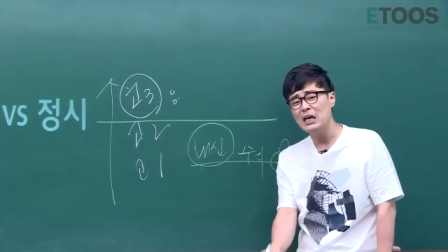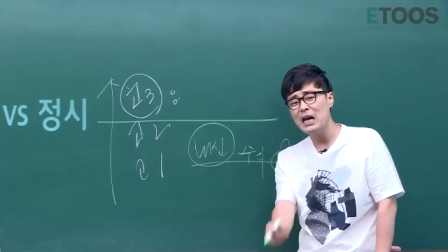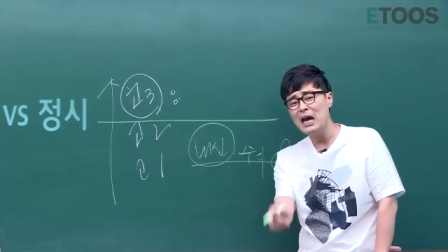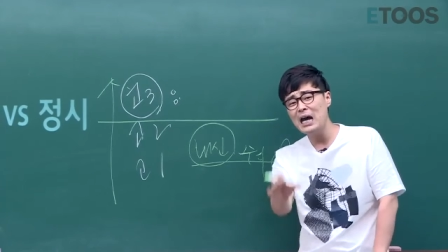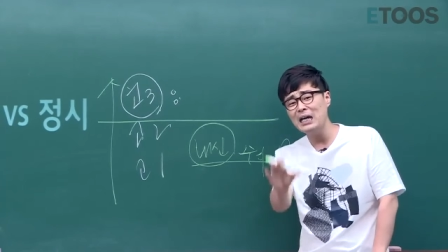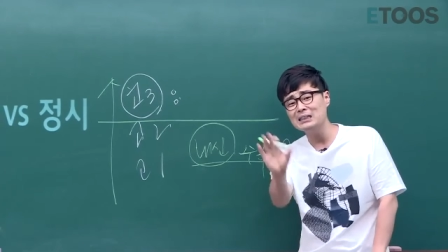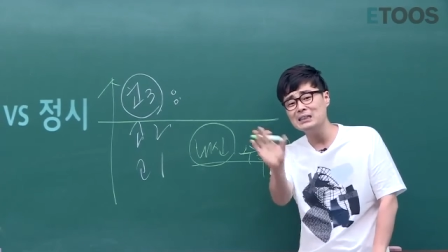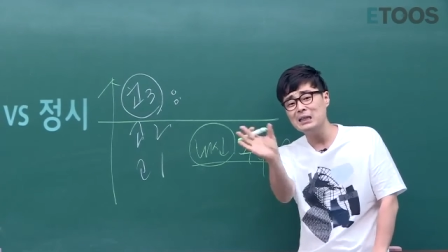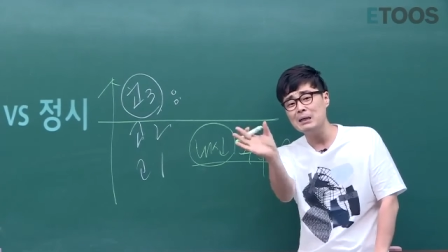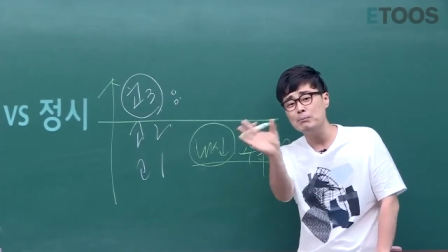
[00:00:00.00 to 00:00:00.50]

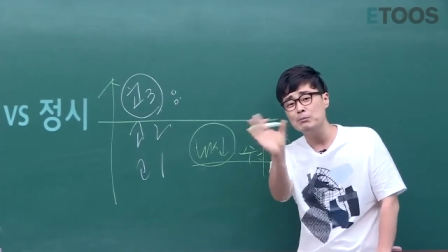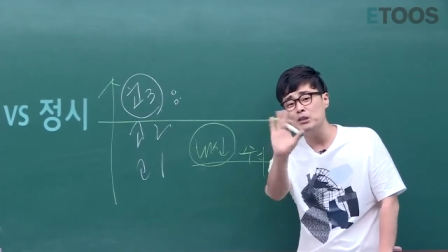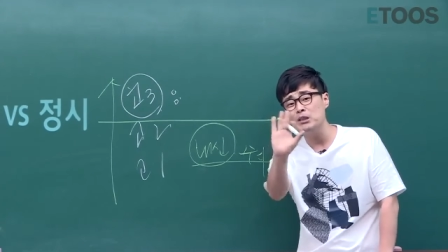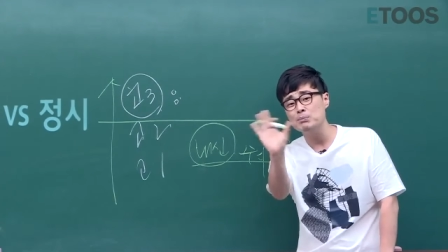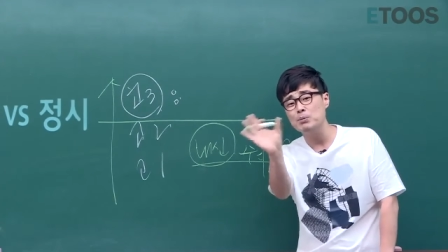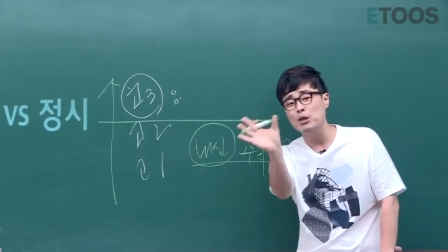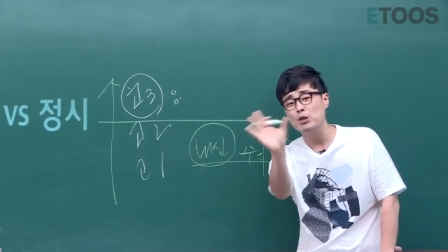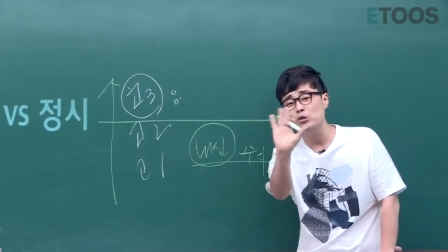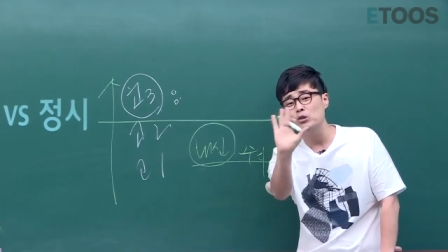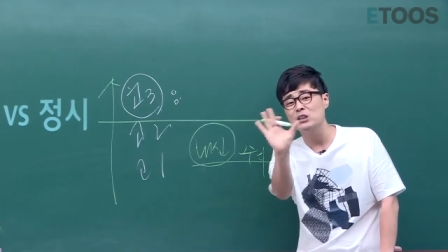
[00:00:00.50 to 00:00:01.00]
학생부는
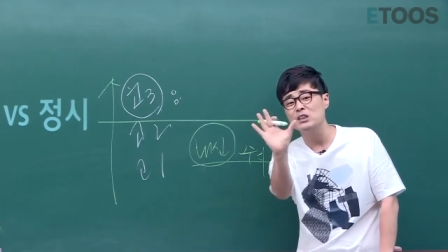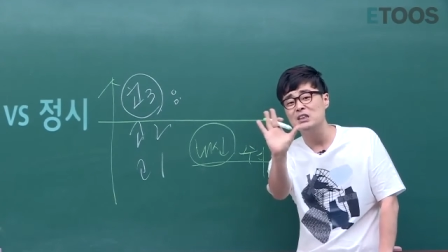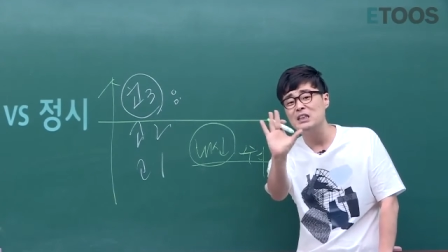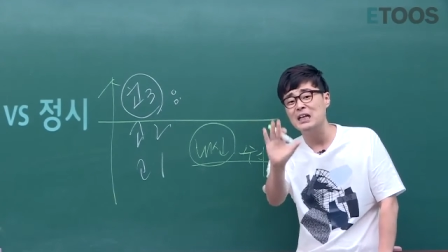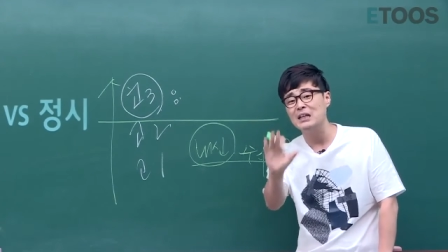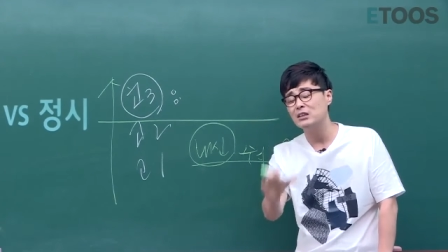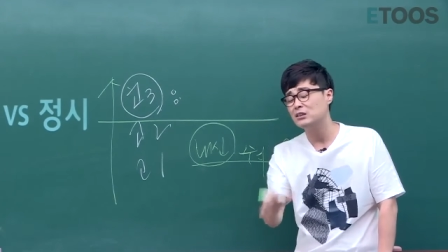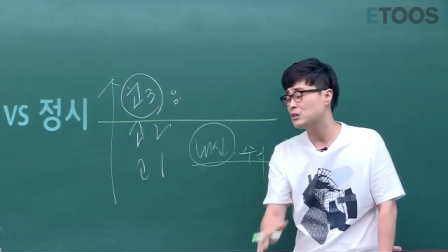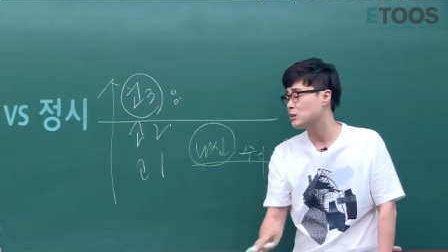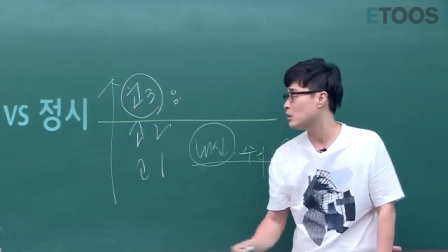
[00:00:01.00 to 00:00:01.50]
별로 늘지
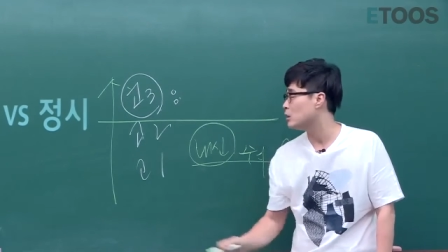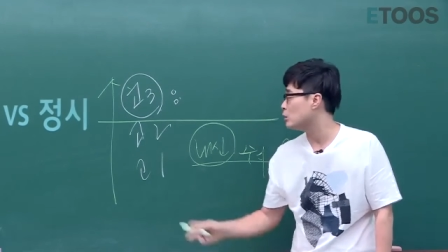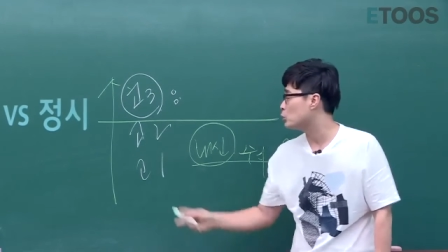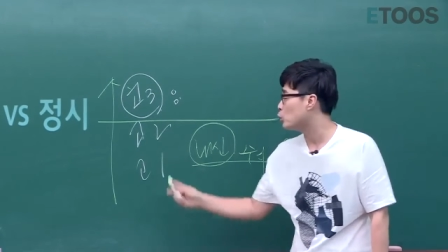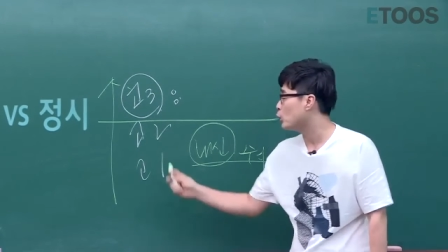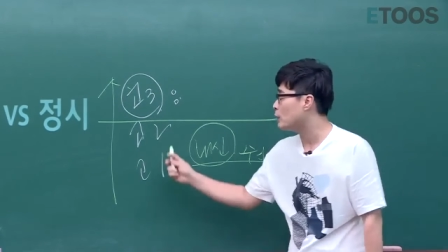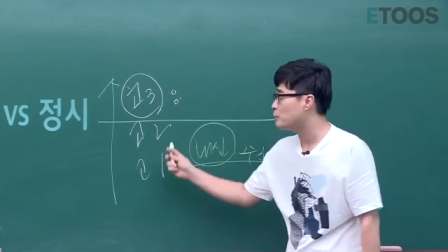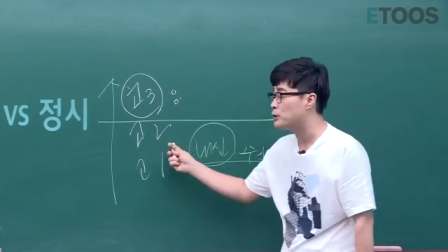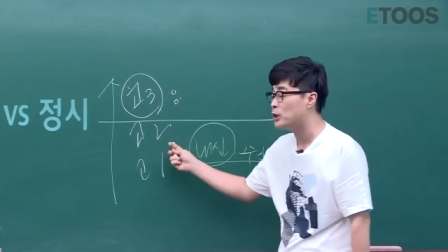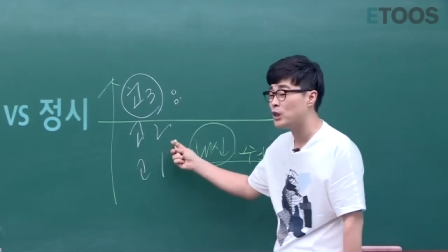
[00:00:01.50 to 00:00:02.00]
않았어요.
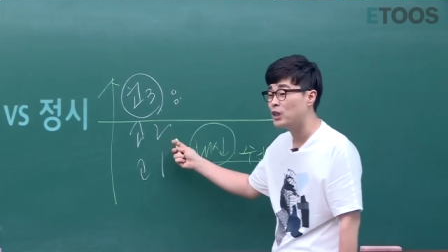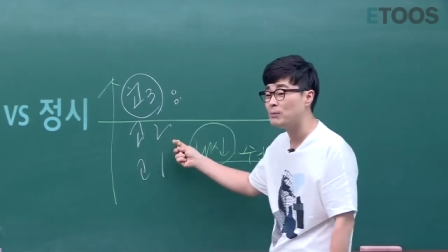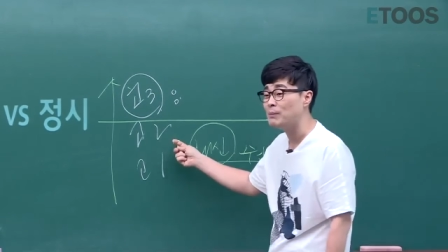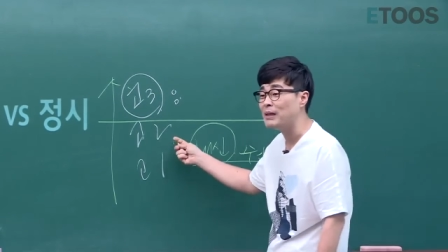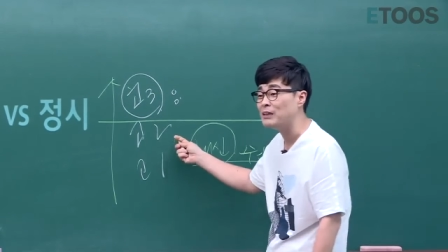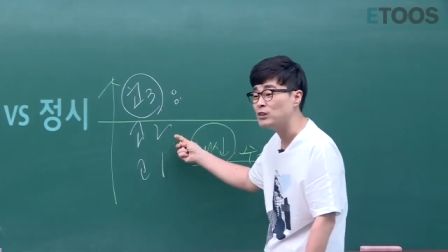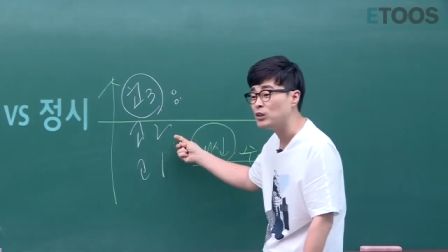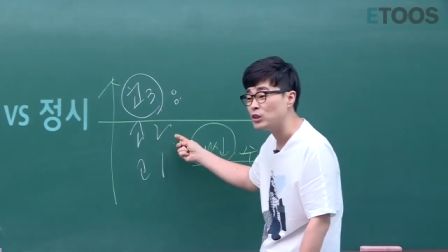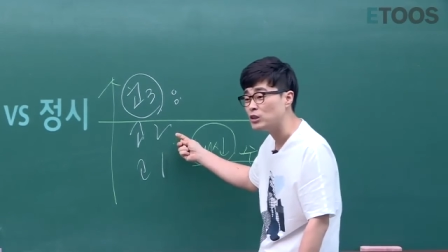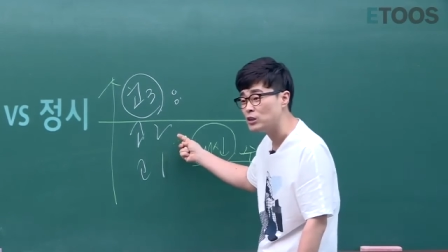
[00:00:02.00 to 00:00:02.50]
종합전형이
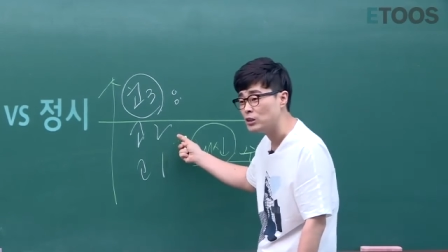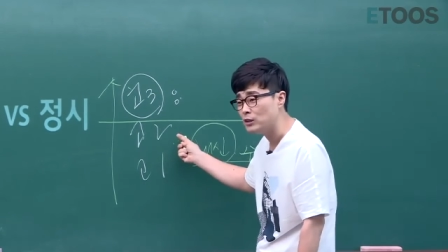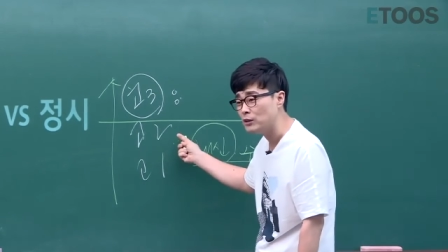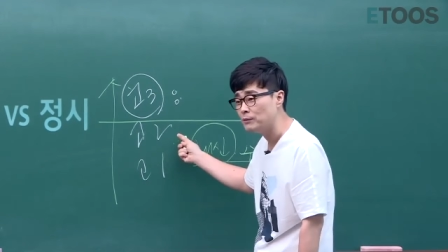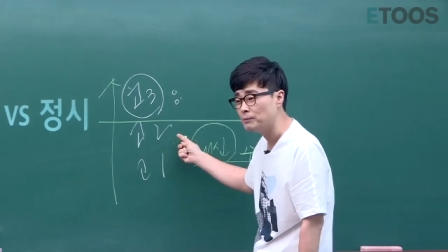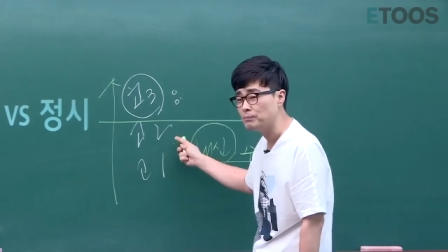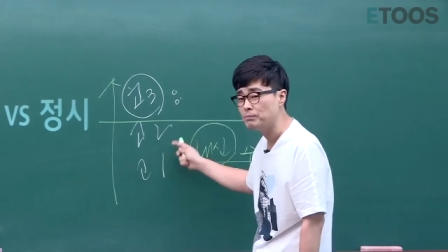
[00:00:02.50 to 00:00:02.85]
많이 늘었죠.